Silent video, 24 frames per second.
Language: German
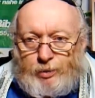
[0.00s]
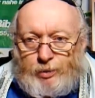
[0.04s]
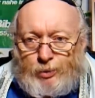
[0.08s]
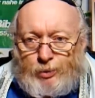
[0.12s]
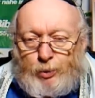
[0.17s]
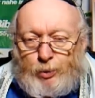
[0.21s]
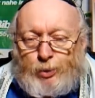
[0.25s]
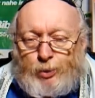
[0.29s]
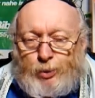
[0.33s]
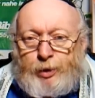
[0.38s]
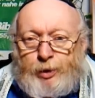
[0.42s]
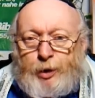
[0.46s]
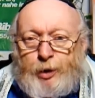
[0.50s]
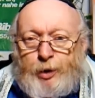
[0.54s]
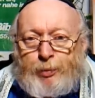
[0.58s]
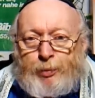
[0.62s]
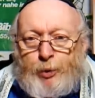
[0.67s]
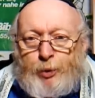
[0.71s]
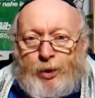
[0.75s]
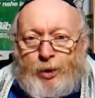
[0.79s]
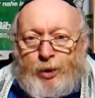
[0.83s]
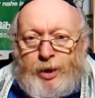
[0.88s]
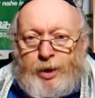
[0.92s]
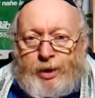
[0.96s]

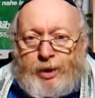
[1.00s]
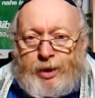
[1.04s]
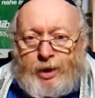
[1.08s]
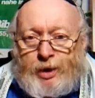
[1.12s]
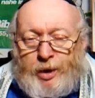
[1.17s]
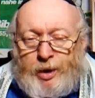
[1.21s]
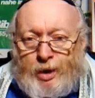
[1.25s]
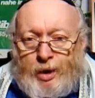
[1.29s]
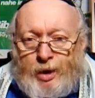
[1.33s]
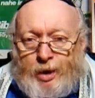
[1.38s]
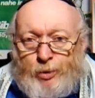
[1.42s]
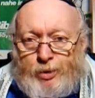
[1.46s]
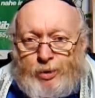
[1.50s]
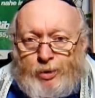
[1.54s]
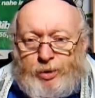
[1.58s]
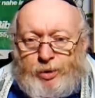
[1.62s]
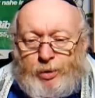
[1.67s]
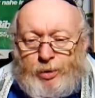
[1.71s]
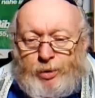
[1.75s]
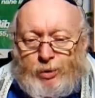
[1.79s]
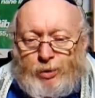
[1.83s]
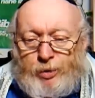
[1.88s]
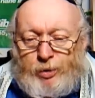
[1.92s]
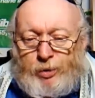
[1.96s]
ungebührlich heraus,
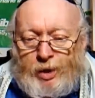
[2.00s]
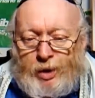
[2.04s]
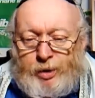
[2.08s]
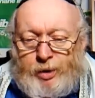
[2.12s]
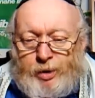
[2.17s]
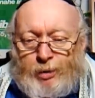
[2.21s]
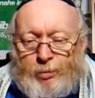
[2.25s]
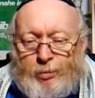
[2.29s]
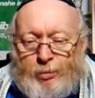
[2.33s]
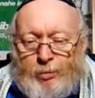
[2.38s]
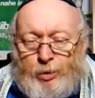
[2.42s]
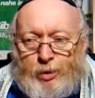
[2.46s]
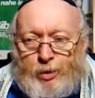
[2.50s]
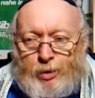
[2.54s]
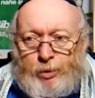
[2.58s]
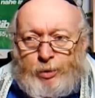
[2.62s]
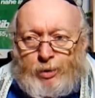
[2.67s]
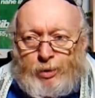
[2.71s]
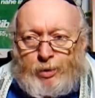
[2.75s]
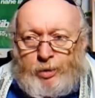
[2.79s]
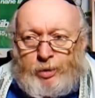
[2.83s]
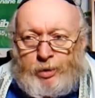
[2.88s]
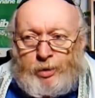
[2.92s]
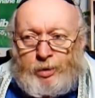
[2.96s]
so nach dem
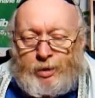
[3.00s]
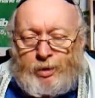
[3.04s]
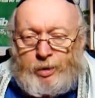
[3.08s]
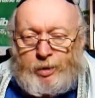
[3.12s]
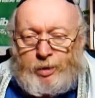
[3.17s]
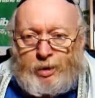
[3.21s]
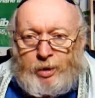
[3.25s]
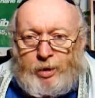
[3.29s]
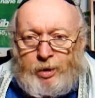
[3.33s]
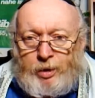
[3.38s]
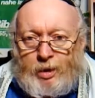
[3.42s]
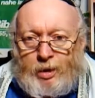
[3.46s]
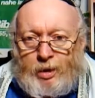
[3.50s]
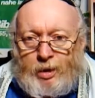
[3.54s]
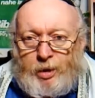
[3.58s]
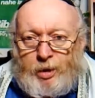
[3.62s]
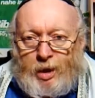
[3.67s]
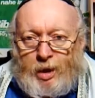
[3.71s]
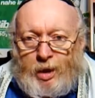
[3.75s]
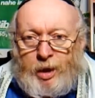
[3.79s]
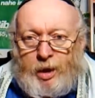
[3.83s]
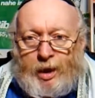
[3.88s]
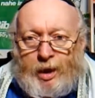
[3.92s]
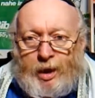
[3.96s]
Motto,
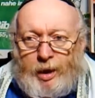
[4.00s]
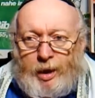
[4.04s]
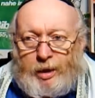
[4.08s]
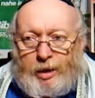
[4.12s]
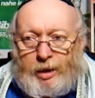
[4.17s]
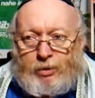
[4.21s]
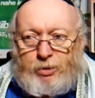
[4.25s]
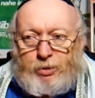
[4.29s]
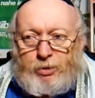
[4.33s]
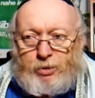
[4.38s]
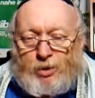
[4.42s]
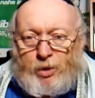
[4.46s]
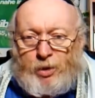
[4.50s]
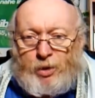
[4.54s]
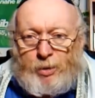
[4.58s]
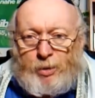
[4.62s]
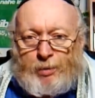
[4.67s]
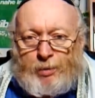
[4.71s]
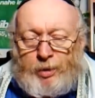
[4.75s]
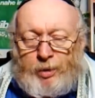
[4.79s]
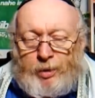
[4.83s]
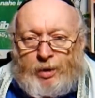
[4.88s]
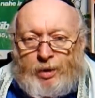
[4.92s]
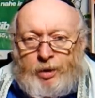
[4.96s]
ach Herrgott noch
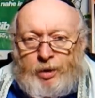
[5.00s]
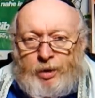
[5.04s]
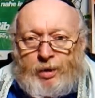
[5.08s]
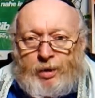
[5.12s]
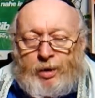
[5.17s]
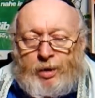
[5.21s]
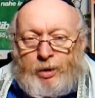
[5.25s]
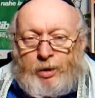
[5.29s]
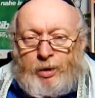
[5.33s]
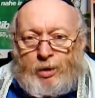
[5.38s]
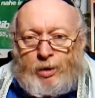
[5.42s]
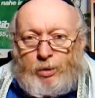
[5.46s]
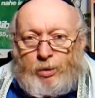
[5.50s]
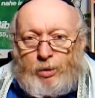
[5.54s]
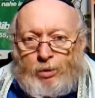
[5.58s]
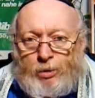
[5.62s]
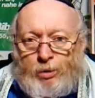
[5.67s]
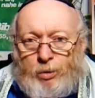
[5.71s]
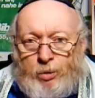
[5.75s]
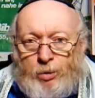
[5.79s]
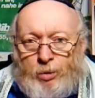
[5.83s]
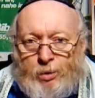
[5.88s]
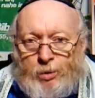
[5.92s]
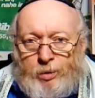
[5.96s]
einmal,
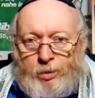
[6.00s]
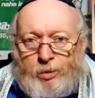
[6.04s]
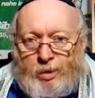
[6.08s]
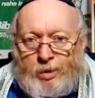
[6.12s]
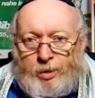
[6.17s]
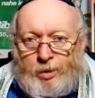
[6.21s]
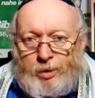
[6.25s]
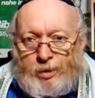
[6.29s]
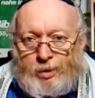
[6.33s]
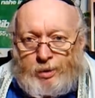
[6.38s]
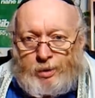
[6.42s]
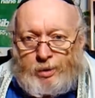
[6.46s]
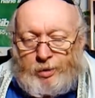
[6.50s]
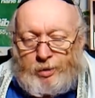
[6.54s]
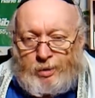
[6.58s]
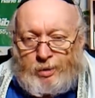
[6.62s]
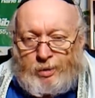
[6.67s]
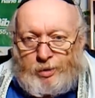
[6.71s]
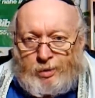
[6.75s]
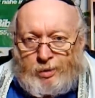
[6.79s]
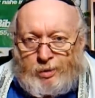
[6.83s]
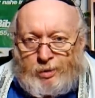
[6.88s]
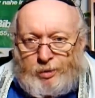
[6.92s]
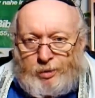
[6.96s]
oder
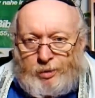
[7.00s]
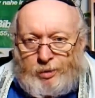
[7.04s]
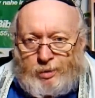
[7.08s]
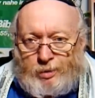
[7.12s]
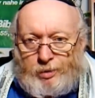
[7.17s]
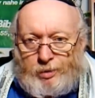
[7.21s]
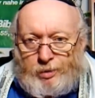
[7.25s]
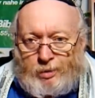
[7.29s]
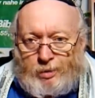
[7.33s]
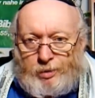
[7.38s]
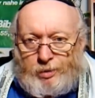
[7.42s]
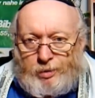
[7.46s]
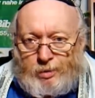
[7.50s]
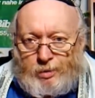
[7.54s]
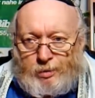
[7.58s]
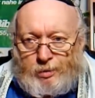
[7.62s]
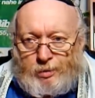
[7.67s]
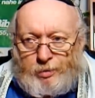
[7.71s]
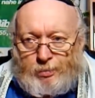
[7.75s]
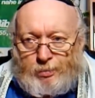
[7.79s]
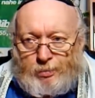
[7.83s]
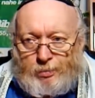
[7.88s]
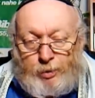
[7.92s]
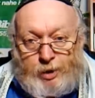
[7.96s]

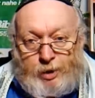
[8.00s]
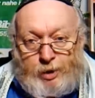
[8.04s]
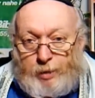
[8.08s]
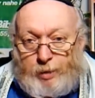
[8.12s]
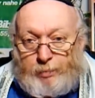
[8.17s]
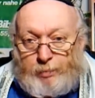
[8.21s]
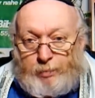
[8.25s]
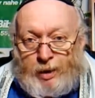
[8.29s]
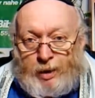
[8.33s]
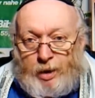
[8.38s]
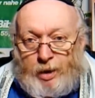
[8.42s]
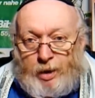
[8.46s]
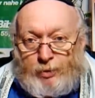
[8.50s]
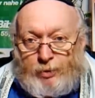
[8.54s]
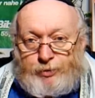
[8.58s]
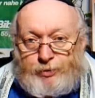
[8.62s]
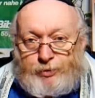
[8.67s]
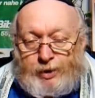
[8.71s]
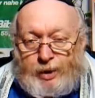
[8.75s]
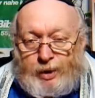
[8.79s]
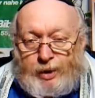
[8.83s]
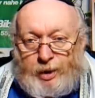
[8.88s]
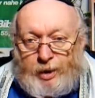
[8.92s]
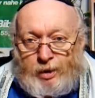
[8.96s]
muss ich mehr
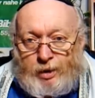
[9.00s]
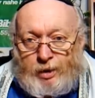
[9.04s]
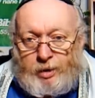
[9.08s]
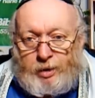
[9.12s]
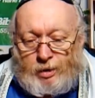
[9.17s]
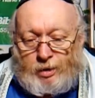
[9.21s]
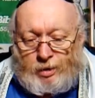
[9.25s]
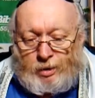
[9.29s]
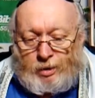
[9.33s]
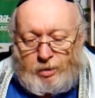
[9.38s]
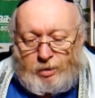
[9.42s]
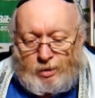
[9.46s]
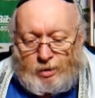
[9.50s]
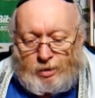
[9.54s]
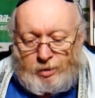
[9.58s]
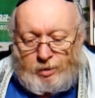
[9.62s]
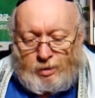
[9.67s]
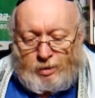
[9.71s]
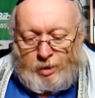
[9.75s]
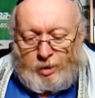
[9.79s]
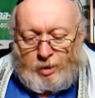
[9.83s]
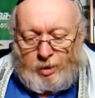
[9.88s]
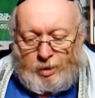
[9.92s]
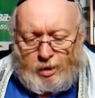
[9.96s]
aufzählen?
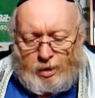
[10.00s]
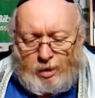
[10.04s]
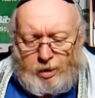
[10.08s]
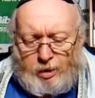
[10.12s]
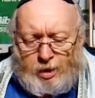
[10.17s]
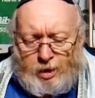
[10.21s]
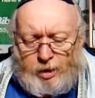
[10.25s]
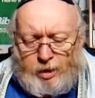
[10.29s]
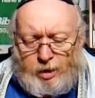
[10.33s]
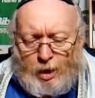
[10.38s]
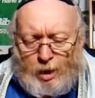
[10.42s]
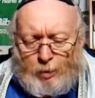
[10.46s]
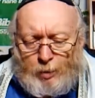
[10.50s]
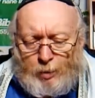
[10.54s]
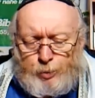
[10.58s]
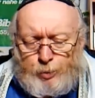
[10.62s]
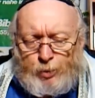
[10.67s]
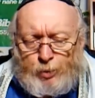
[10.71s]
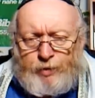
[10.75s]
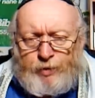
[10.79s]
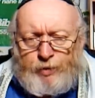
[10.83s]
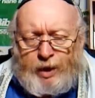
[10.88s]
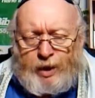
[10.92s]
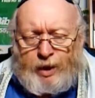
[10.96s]
Denn ich glaube,
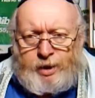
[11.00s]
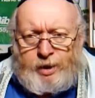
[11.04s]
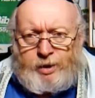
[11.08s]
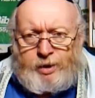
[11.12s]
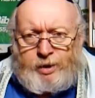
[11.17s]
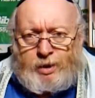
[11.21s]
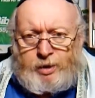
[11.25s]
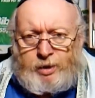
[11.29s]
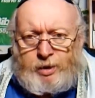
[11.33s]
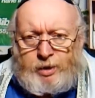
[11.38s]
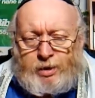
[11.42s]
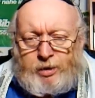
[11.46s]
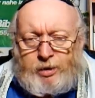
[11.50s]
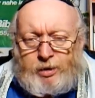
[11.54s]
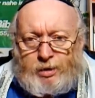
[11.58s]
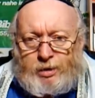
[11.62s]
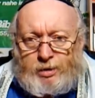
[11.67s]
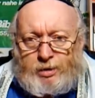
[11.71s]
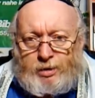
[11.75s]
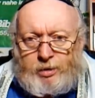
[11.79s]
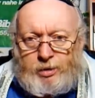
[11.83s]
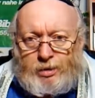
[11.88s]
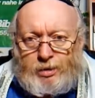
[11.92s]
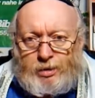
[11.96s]
du weißt es,
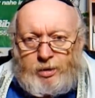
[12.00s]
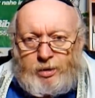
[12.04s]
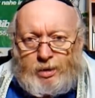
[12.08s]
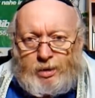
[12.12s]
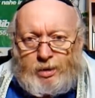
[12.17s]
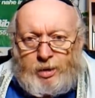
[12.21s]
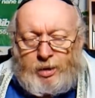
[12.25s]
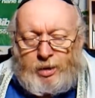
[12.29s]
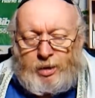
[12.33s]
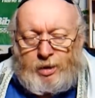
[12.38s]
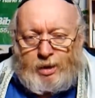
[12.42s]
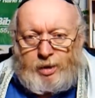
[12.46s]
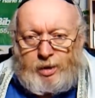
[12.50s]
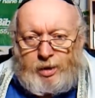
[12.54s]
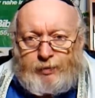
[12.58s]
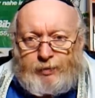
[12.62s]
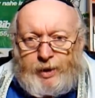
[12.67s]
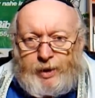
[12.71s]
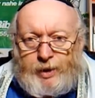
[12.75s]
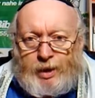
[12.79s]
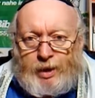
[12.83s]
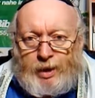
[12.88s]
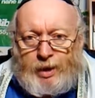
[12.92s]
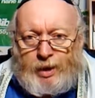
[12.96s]
dass wir
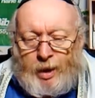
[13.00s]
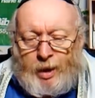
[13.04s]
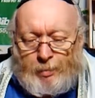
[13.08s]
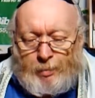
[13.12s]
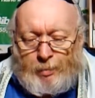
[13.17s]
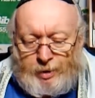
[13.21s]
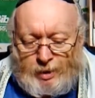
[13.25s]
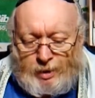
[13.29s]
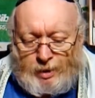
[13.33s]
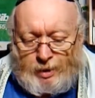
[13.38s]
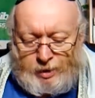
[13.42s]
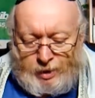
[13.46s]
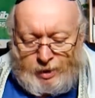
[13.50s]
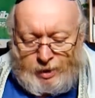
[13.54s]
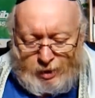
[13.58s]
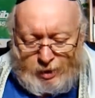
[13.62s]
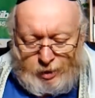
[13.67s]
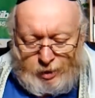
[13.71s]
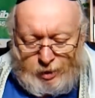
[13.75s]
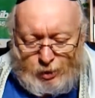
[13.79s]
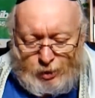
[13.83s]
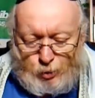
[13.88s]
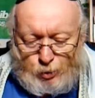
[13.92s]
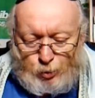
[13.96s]
den Namen des Herrn
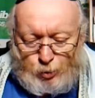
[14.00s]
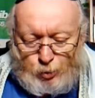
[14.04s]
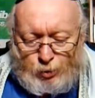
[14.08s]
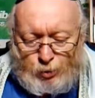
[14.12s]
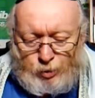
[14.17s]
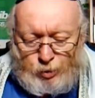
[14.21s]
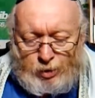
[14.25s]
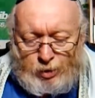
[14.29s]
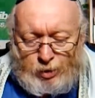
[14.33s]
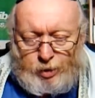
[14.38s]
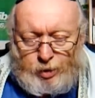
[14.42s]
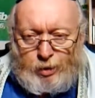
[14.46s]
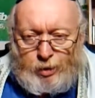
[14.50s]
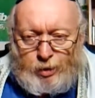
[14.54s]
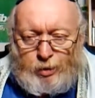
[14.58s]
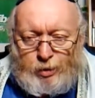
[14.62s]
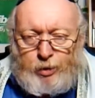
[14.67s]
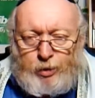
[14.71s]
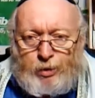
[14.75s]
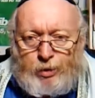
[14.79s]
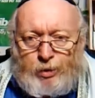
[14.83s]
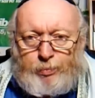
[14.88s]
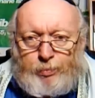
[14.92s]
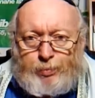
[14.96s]
nicht
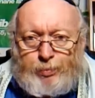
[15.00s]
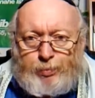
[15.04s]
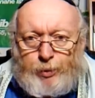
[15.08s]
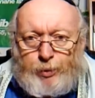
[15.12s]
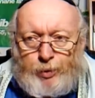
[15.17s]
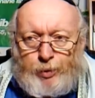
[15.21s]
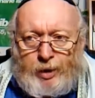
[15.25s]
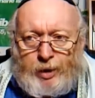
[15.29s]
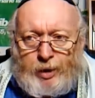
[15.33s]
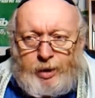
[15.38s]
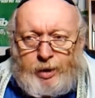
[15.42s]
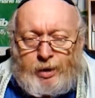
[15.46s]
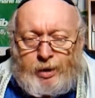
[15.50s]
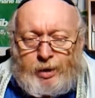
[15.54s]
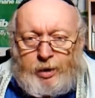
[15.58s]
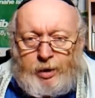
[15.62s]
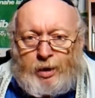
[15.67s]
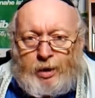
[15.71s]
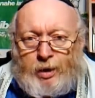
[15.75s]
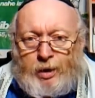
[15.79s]
ungebührlich